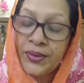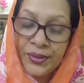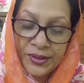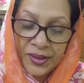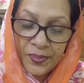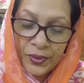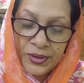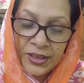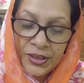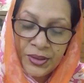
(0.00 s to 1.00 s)
অর্থনৈতিক
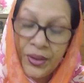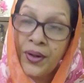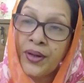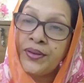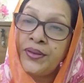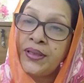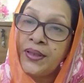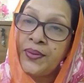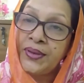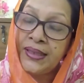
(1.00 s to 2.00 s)
বৈশিষ্ট্য অর্থনৈতিক
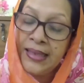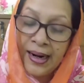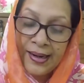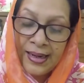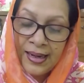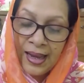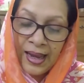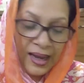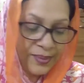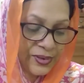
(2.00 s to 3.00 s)
গতিধারা
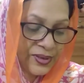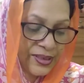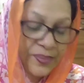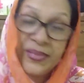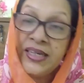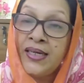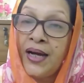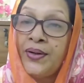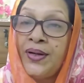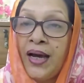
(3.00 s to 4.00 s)
এবং হচ্ছে
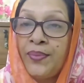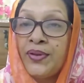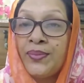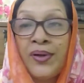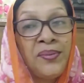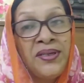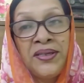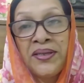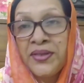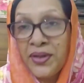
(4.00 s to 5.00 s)
বিশ্বায়ন এবং
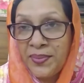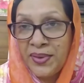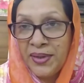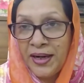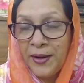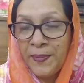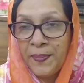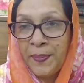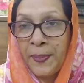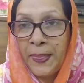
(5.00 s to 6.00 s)
ভবিষ্যৎ সম্ভাবনা
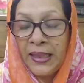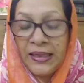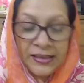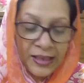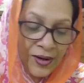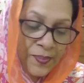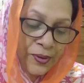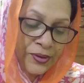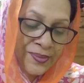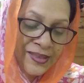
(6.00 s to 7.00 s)
তাহলে
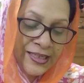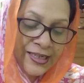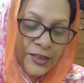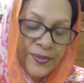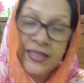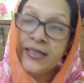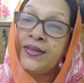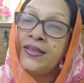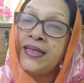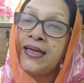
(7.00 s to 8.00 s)
প্রথমে যেটা সেটা
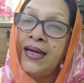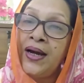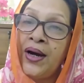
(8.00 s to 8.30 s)
হচ্ছে কি